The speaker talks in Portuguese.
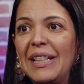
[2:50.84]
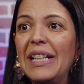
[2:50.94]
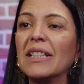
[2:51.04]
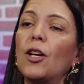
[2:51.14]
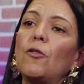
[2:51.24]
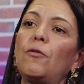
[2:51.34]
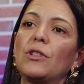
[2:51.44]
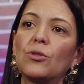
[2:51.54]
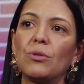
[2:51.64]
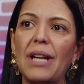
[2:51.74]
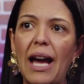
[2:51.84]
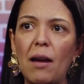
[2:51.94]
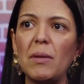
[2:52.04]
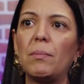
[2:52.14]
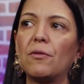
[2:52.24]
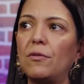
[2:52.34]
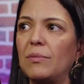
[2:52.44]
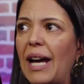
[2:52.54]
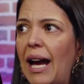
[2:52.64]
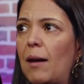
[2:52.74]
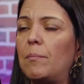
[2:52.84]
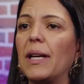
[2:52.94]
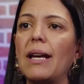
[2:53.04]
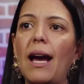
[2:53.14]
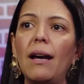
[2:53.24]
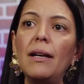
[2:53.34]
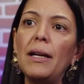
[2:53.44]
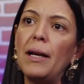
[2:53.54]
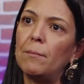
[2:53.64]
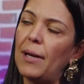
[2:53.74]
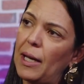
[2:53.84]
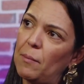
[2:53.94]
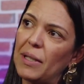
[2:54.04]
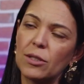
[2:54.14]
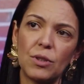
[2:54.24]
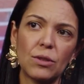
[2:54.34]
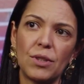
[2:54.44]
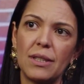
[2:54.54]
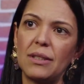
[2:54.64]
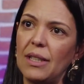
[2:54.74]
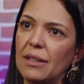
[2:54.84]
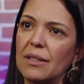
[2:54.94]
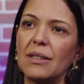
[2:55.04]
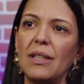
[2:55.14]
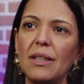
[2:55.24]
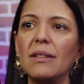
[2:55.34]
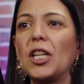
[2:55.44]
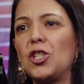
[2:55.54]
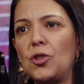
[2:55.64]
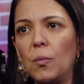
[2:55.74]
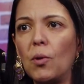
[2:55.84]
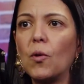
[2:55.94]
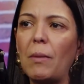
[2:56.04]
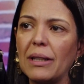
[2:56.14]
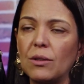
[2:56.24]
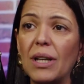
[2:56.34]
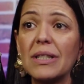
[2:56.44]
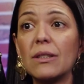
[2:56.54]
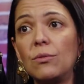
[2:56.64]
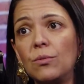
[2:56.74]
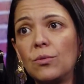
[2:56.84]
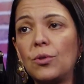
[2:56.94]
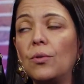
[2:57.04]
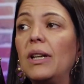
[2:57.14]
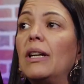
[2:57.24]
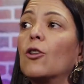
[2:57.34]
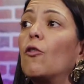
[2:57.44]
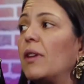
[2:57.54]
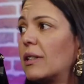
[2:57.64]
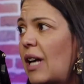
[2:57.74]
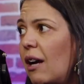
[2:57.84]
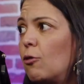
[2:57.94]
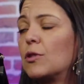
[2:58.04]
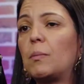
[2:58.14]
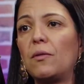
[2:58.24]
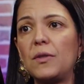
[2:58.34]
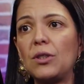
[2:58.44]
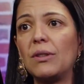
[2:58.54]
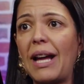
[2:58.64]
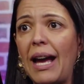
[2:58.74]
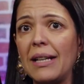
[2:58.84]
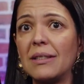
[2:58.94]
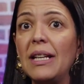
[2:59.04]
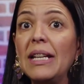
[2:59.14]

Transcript: Então, eu fui estudar, me aprofundar, pegar é, pessoas conhecidas que entendiam um pouco mais do assunto, conversar com os profissionais.